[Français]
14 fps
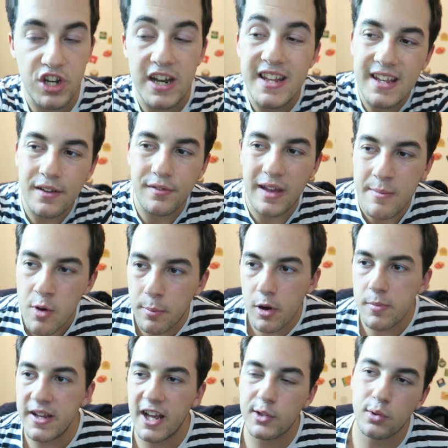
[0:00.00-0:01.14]
J'allais dire vraiment pas
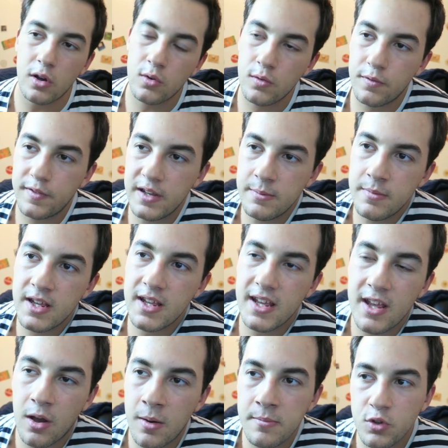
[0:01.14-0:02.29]
obligatoire quand vous filmez
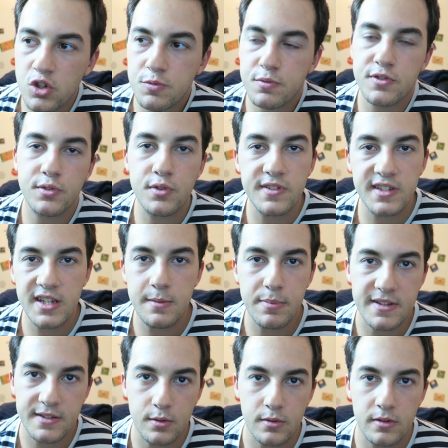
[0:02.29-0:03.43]
et en même temps je pense que si
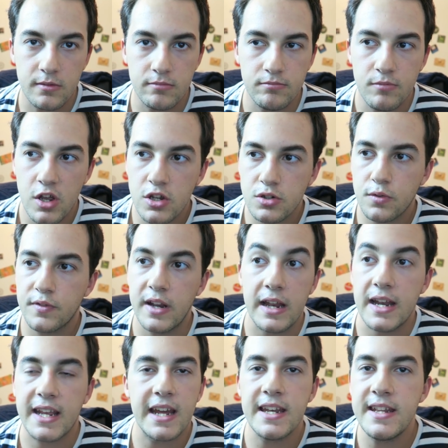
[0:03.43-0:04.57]
parce que je trouve que
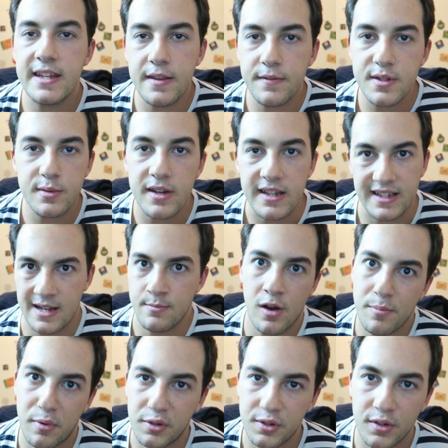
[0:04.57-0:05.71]
la qualité visuelle est
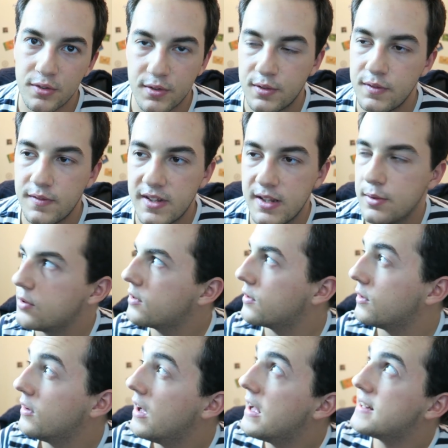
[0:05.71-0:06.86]
tellement importante dans une vidéo
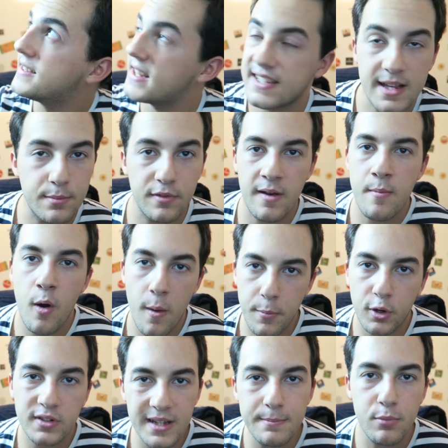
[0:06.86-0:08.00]
que ça, ça peut vraiment
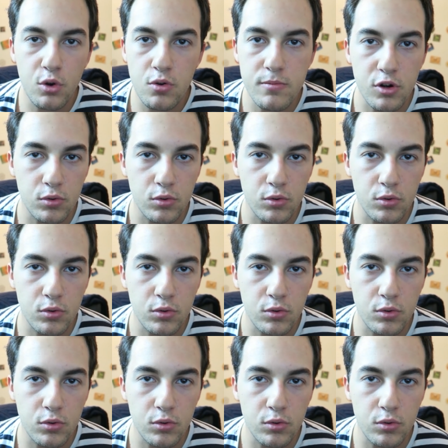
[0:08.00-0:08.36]
apporter beaucoup